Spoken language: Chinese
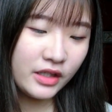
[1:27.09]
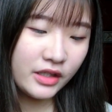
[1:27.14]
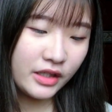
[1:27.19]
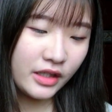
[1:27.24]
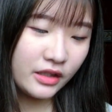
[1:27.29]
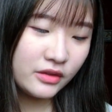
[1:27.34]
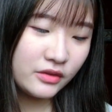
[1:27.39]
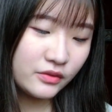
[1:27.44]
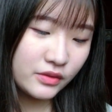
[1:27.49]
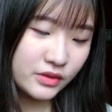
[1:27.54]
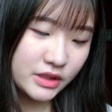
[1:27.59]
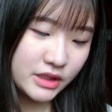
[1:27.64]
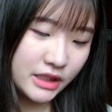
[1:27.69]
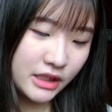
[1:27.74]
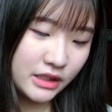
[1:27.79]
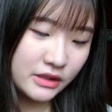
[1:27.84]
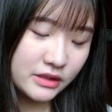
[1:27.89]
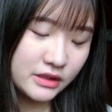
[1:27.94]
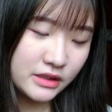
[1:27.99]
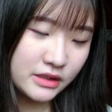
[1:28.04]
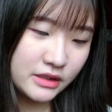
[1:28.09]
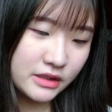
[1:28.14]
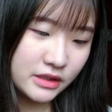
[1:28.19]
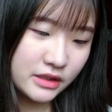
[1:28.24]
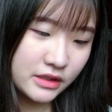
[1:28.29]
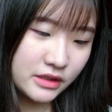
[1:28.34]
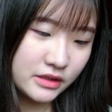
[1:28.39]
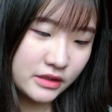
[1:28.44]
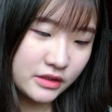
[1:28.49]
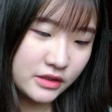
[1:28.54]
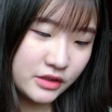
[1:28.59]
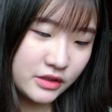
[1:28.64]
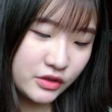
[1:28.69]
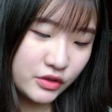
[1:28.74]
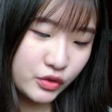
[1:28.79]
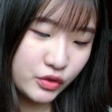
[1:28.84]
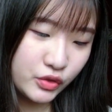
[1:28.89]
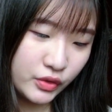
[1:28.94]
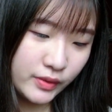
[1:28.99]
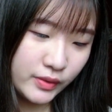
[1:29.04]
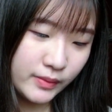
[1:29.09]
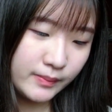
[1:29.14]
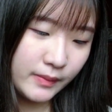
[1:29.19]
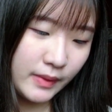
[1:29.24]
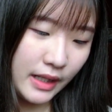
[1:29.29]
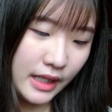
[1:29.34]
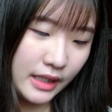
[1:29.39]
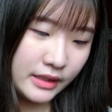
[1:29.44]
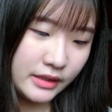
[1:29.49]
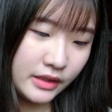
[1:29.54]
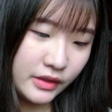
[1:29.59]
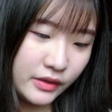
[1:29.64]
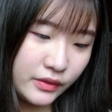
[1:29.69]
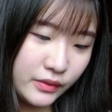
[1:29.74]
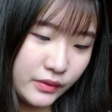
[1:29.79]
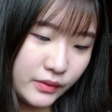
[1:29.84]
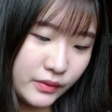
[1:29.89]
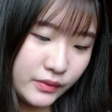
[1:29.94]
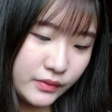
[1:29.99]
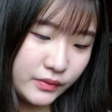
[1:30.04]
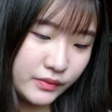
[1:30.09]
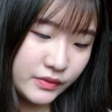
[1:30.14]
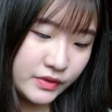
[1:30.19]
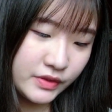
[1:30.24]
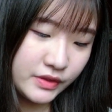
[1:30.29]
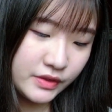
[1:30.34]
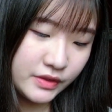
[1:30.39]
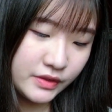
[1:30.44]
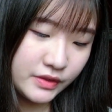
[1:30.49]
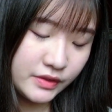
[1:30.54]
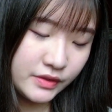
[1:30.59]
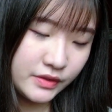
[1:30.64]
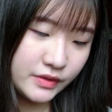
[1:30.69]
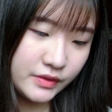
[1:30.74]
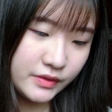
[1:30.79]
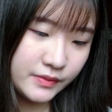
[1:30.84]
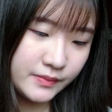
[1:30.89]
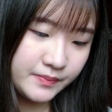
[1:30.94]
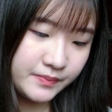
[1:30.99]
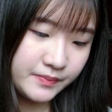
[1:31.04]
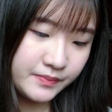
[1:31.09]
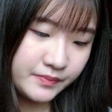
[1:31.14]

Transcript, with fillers: 然后我挑的这个是均码，然后是，